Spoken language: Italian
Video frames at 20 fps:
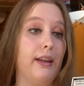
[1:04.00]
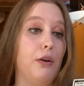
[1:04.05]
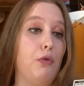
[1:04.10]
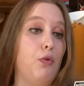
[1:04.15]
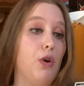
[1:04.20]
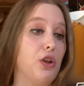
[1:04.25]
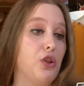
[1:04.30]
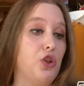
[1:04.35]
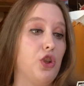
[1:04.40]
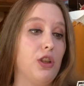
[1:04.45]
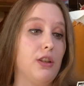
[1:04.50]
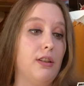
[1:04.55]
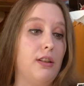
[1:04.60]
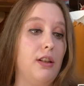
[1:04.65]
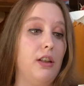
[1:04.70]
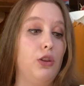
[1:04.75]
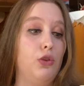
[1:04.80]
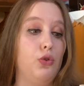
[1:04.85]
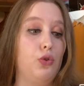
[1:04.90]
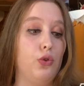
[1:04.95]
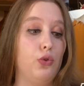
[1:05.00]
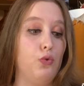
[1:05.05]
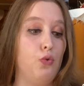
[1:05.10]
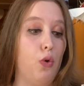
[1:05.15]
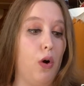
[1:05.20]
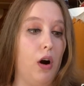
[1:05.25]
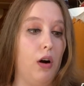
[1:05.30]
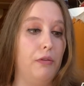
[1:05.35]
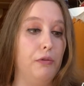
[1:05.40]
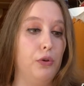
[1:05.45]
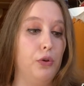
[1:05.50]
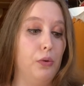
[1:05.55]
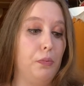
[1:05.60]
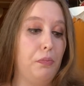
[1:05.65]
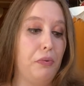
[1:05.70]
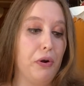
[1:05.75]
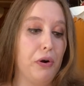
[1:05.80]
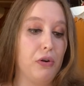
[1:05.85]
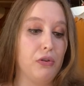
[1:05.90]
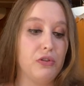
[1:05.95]
che qua c'è scritto nuovo,
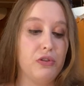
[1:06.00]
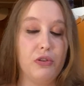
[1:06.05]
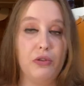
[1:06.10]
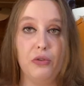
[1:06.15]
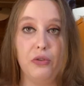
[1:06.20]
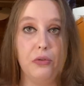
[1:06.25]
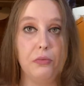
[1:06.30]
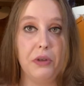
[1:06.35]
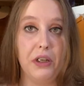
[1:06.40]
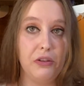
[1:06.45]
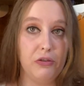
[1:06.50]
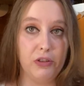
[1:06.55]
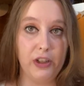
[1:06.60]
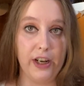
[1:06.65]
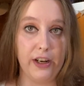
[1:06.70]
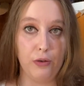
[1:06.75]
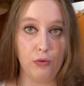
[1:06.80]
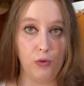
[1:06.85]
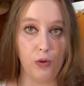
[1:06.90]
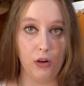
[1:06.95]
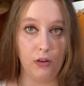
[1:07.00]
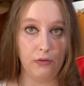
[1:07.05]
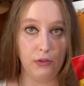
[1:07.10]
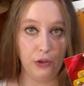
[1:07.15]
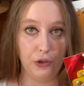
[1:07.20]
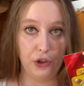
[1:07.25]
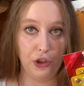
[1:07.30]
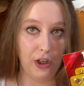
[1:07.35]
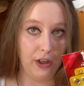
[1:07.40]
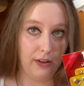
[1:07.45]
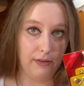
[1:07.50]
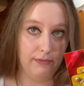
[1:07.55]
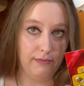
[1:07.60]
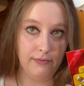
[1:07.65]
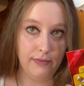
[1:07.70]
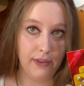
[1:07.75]
però secondo me non è nuovo, cioè